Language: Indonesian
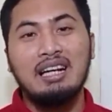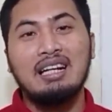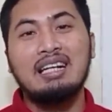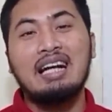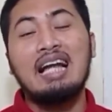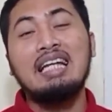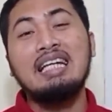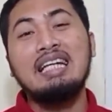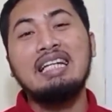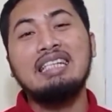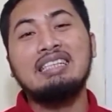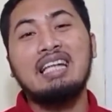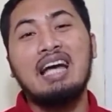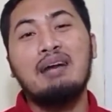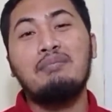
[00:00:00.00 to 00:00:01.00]
Kali
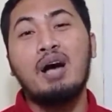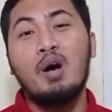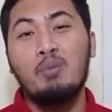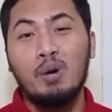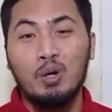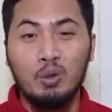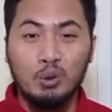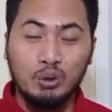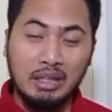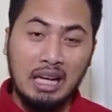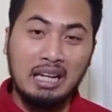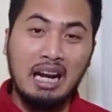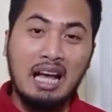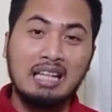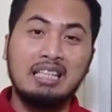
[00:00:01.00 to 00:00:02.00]
ini saya mau meluruskan
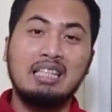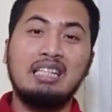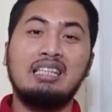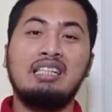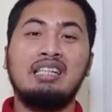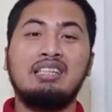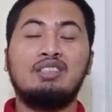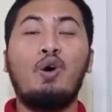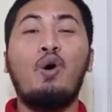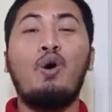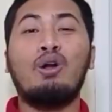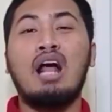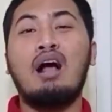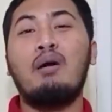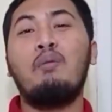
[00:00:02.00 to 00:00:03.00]
lagi
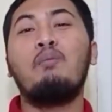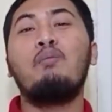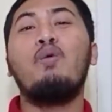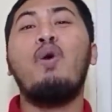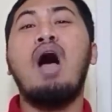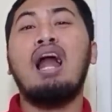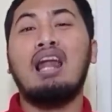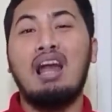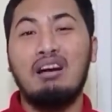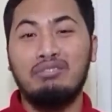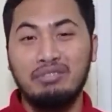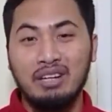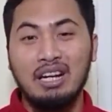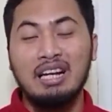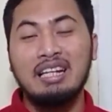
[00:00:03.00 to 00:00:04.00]
seorang
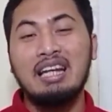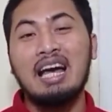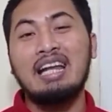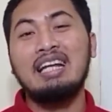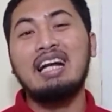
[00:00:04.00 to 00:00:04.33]
mualaf dari